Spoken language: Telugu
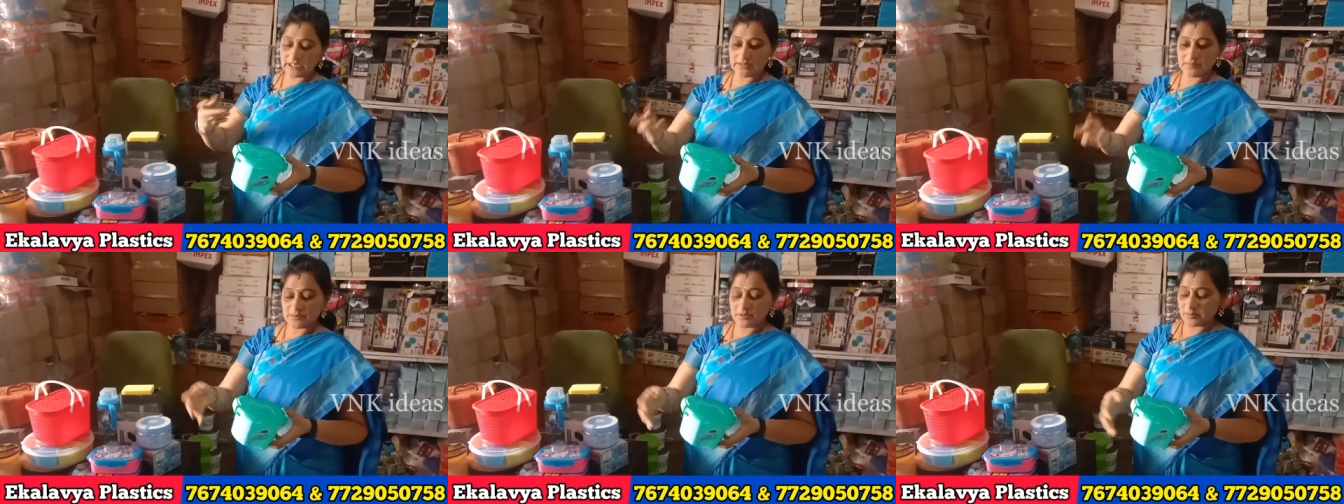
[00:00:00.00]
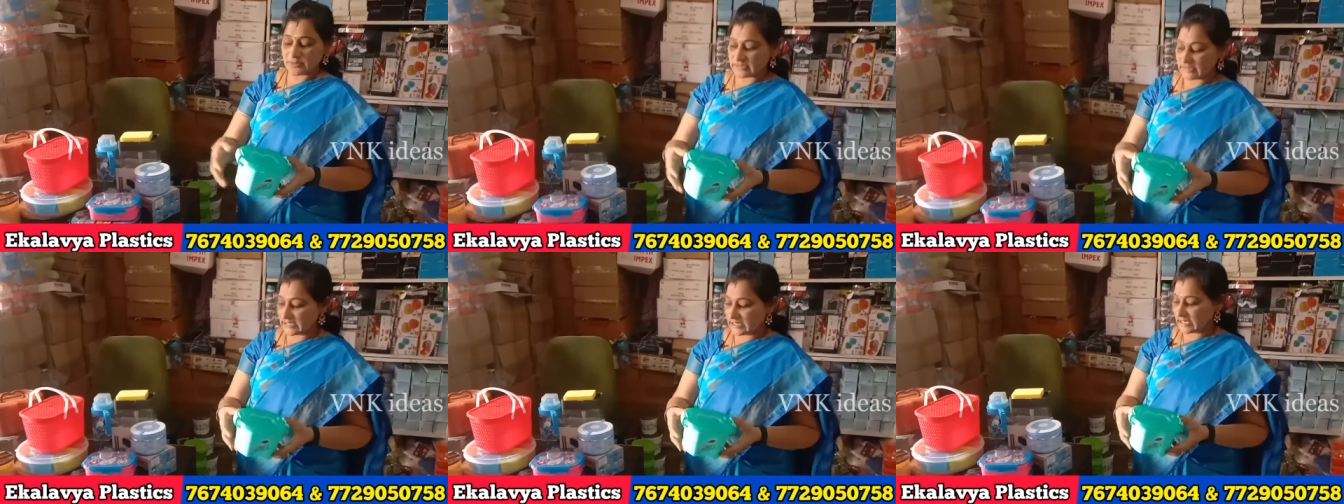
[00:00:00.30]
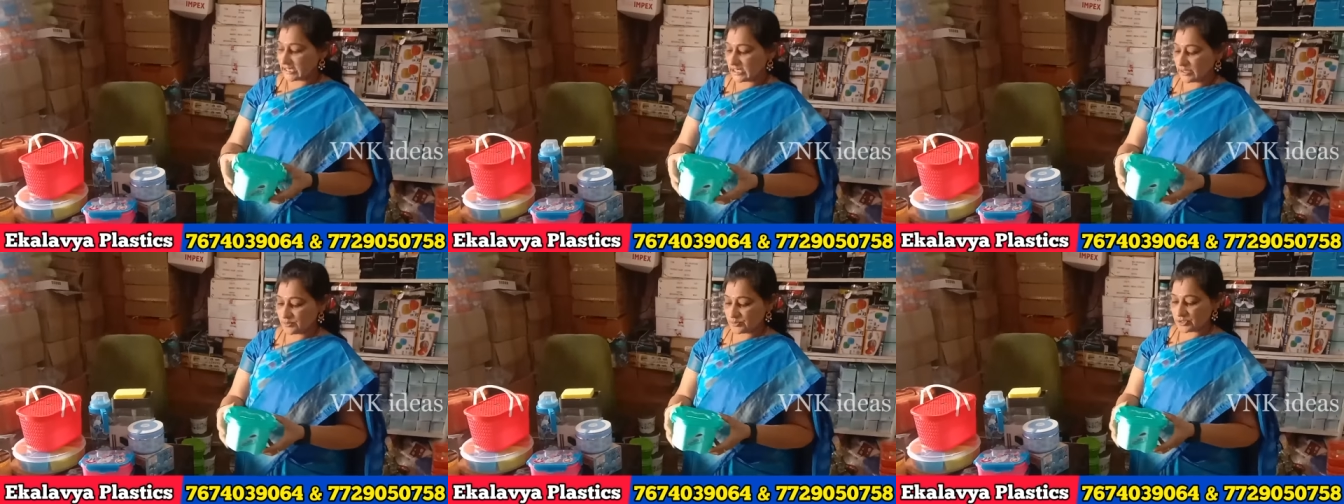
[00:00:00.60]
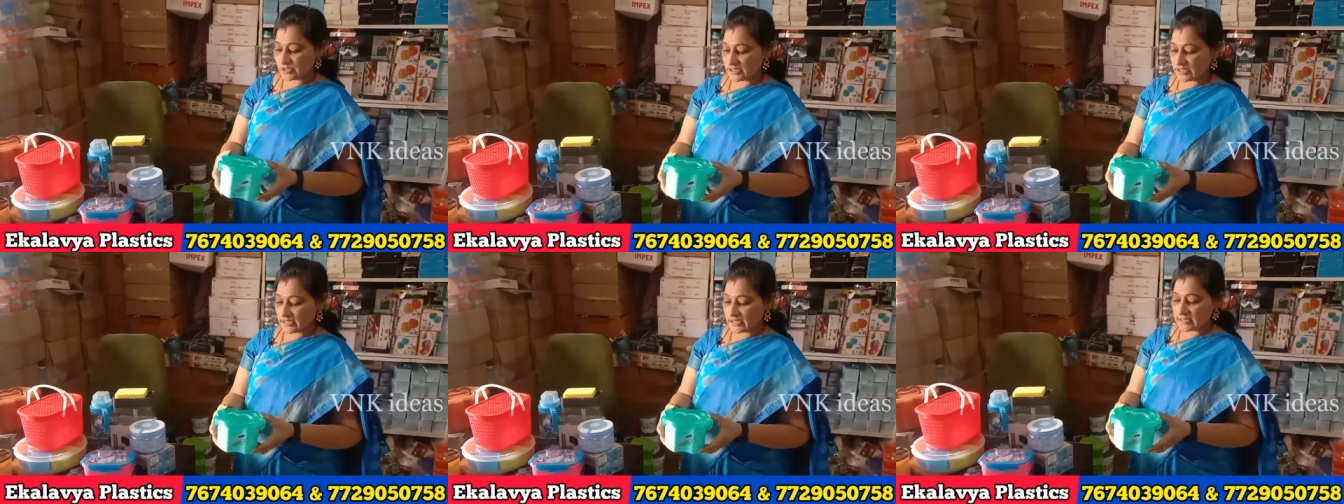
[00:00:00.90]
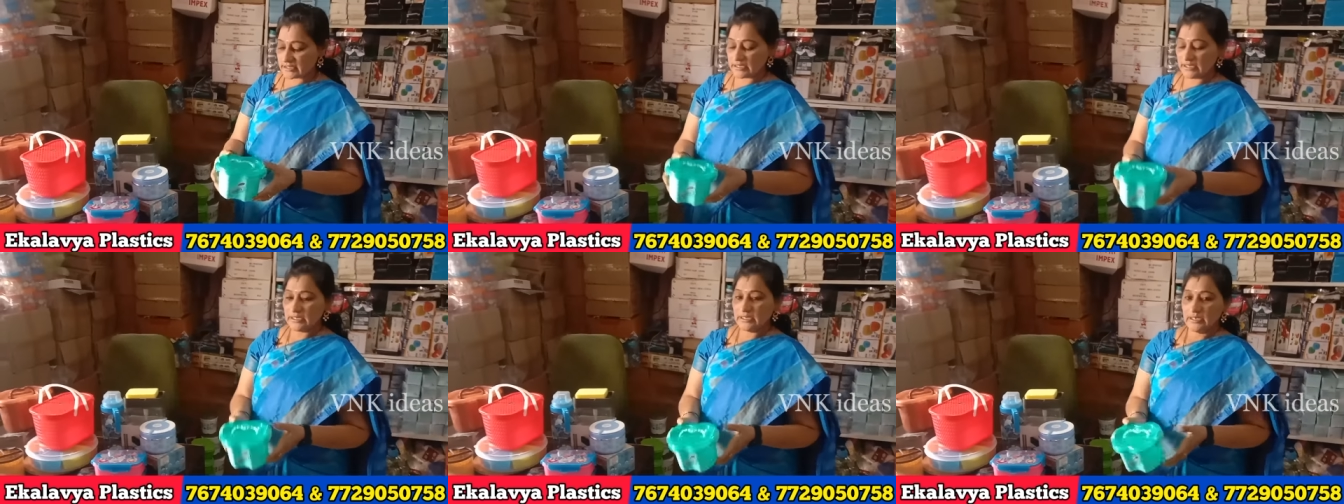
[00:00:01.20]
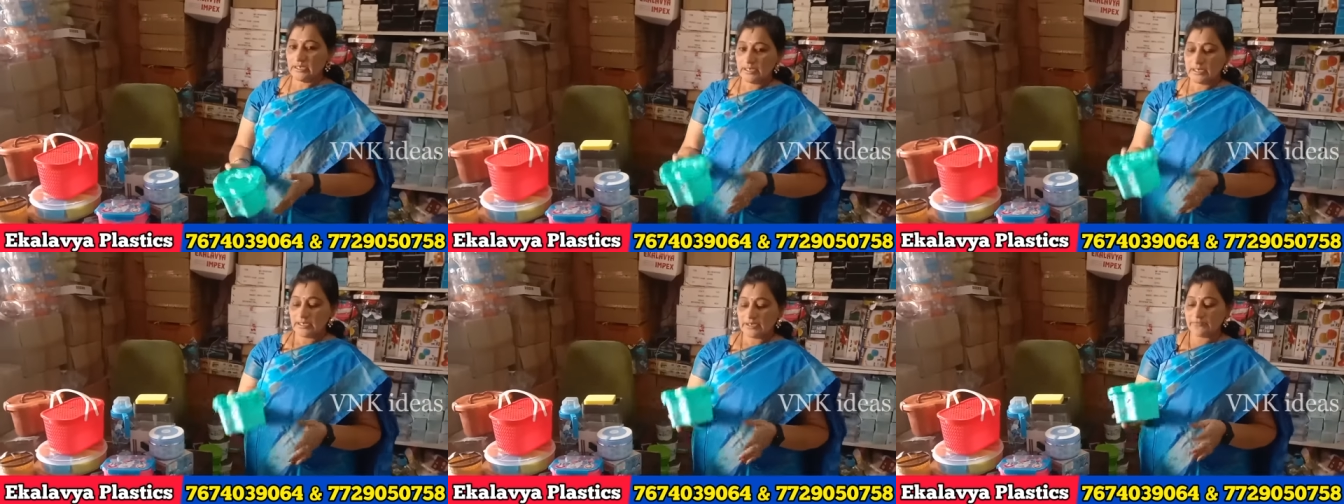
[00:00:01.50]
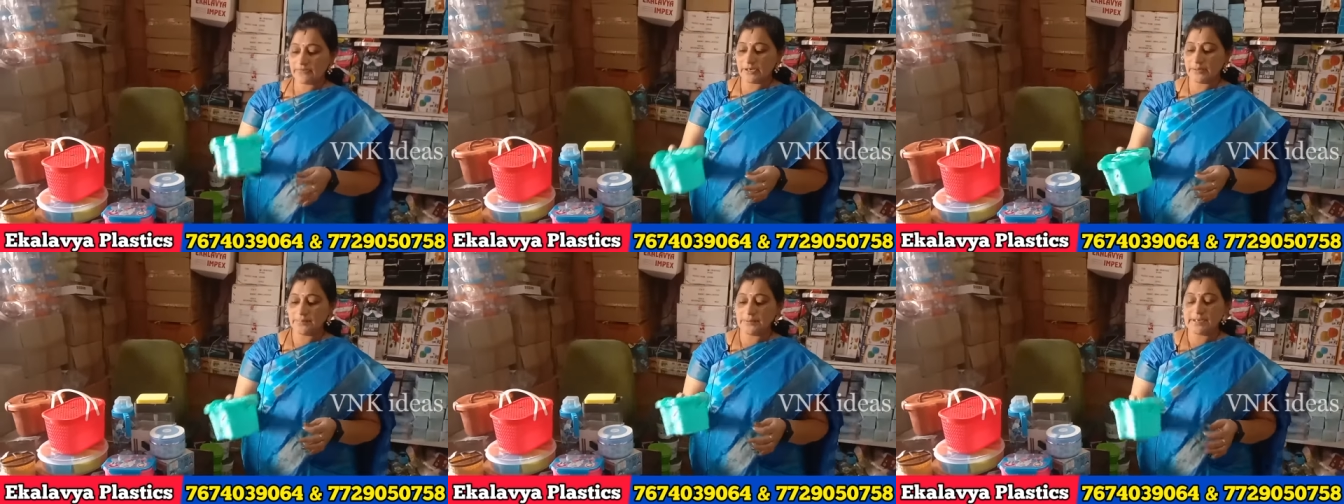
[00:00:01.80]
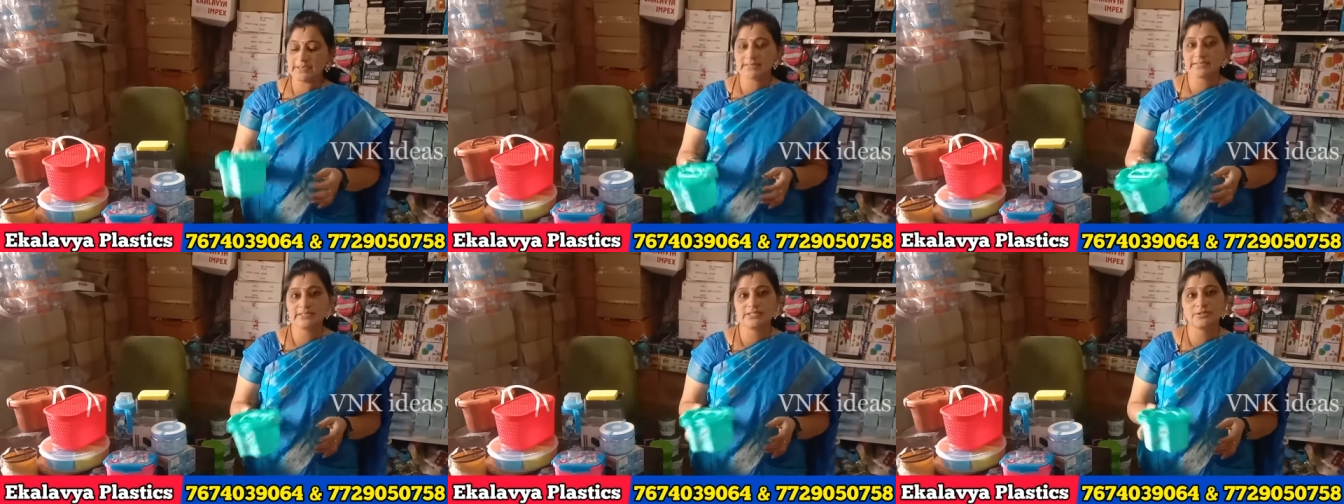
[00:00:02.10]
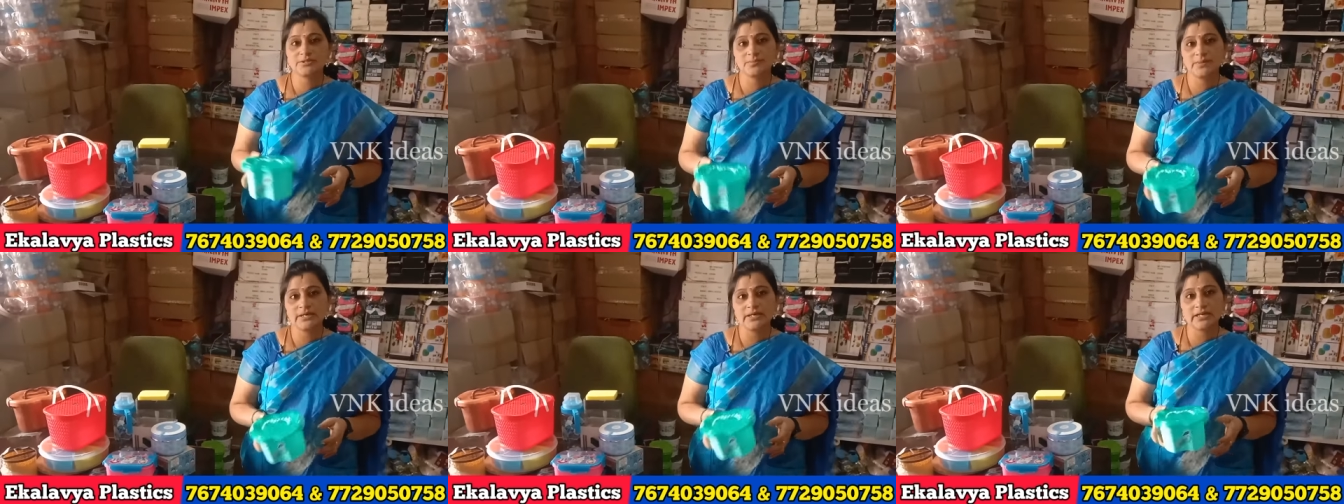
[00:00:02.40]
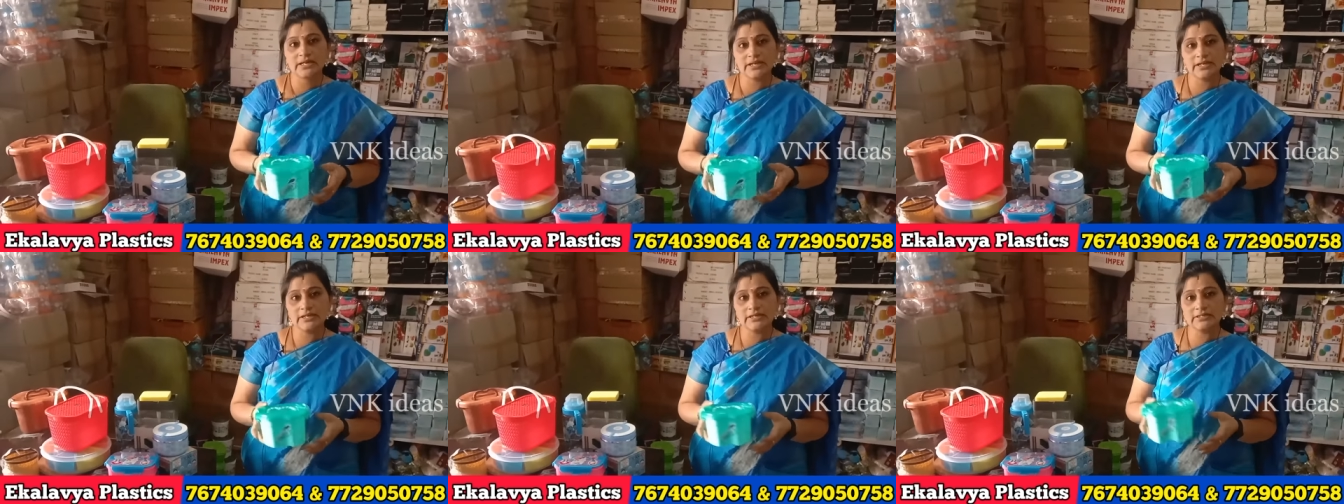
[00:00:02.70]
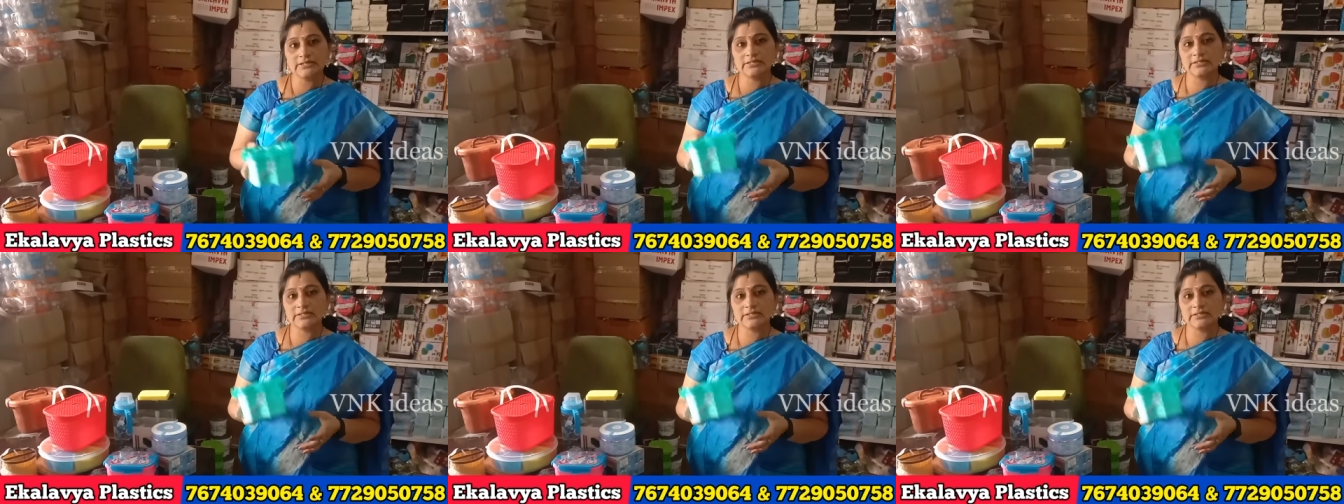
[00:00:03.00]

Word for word: ఐటమ్స్ మన దగ్గర ఏముంటాయి అనేది ఇవే పీసెస్ మనకి